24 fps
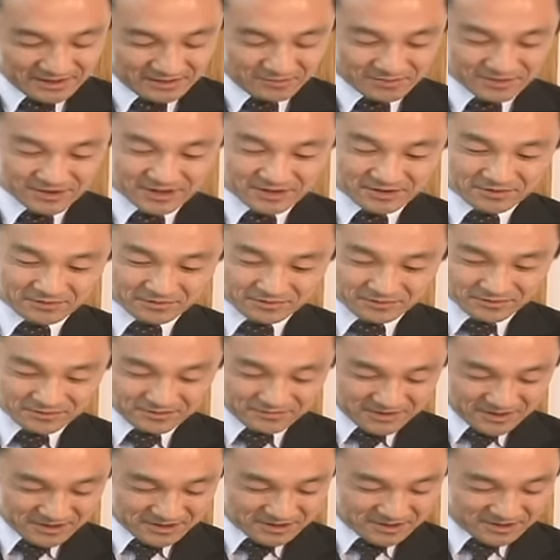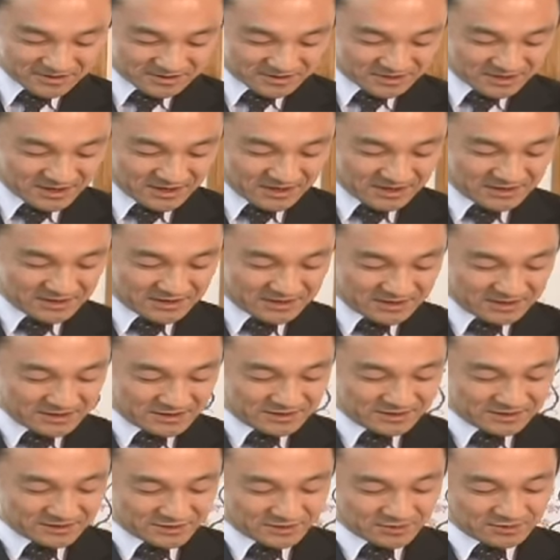同じことを言うわけですね
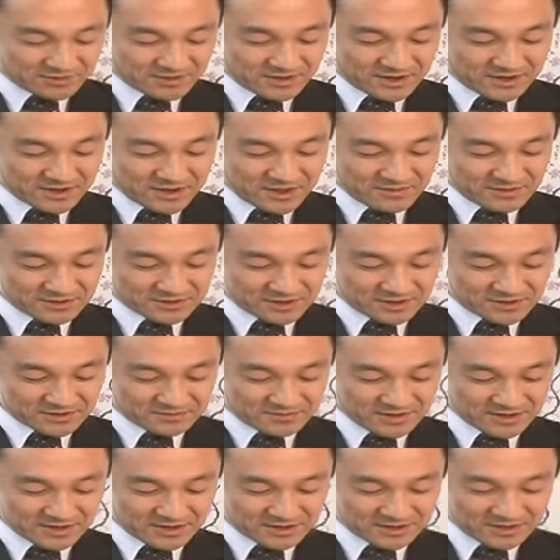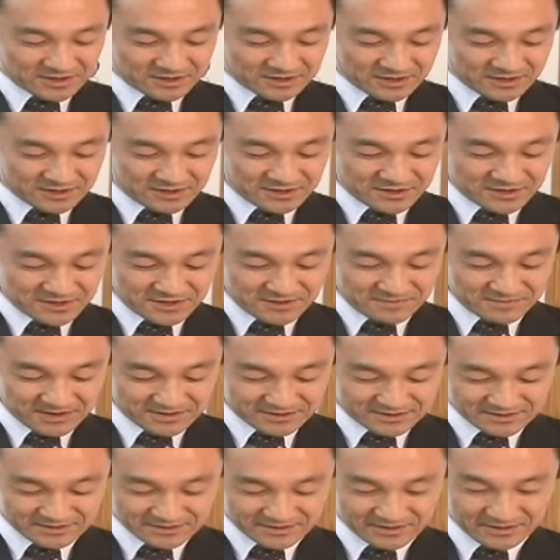そうではない私はあなた方に言い
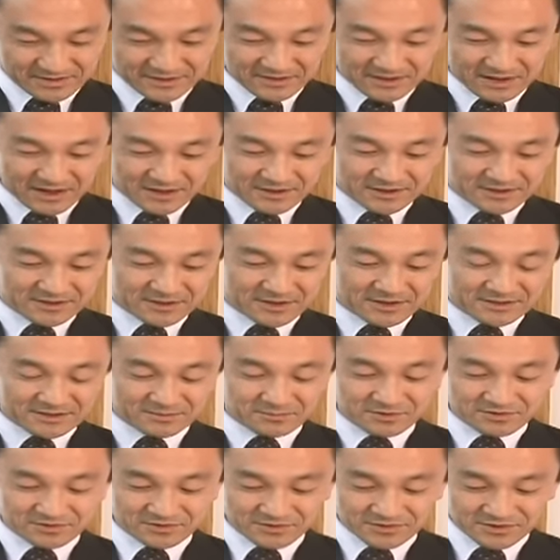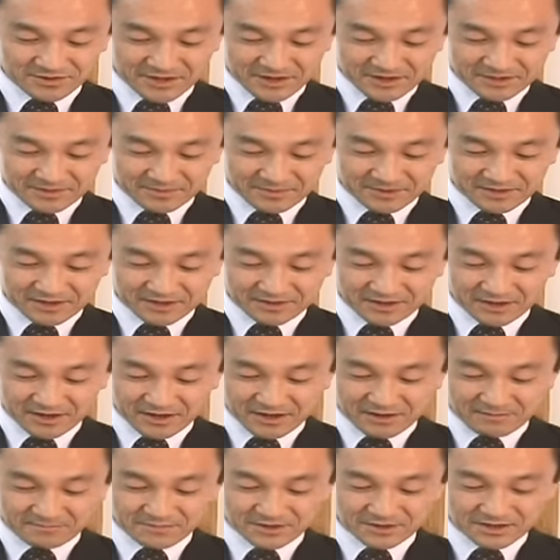ますあなた方も悔い改めないな
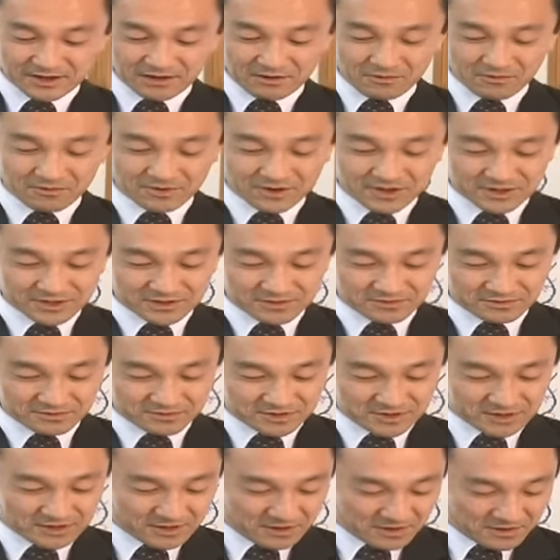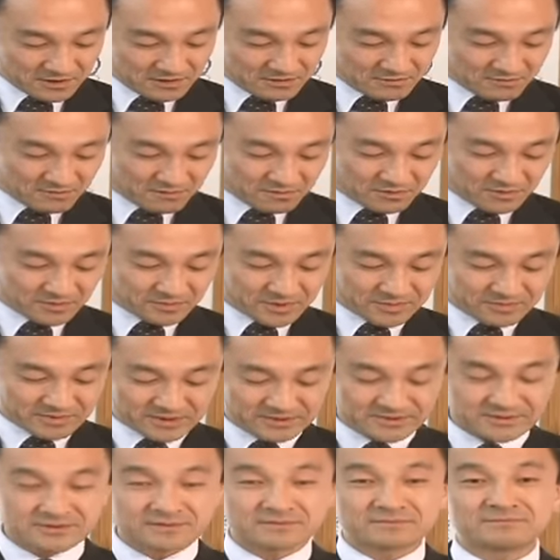ら皆同じように滅び
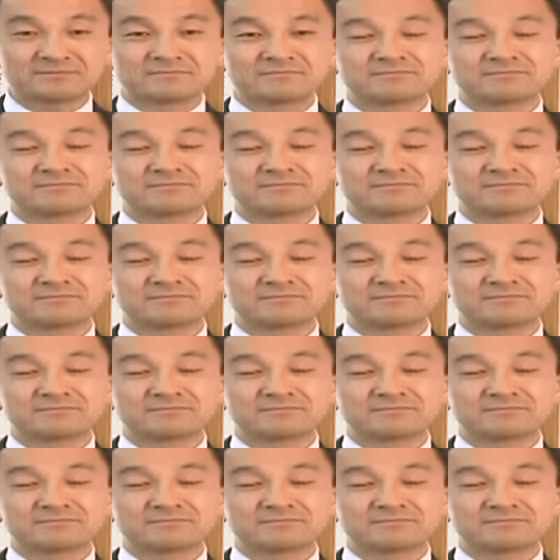ます